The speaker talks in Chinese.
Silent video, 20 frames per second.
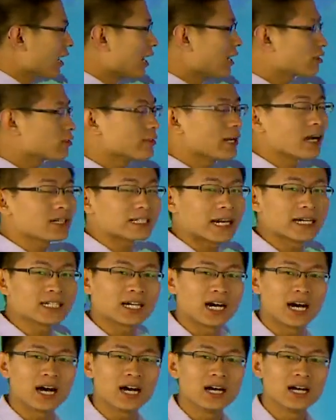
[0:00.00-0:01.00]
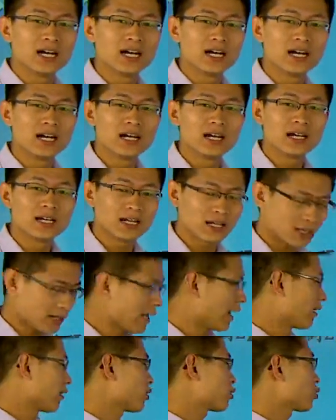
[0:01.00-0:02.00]
下来是不是要拆成
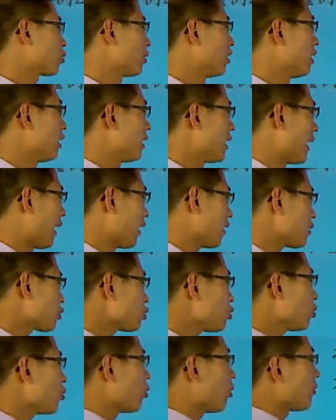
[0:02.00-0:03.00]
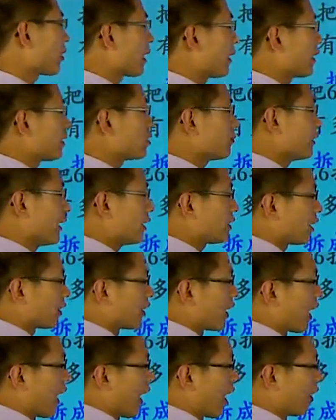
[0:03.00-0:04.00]
两个数？2个数我们刚才是不是也找
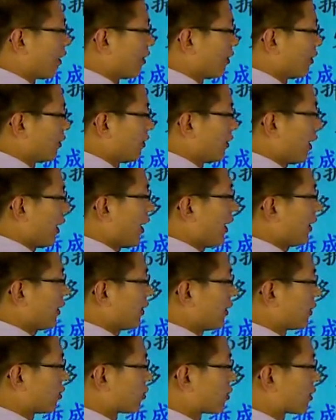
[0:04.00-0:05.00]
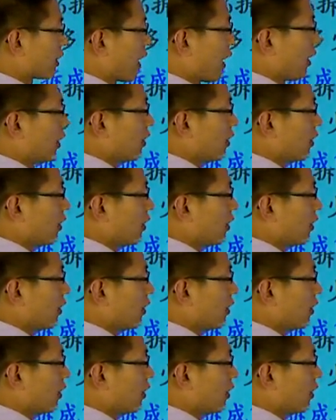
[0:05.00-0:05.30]
到了？是。哎，也就是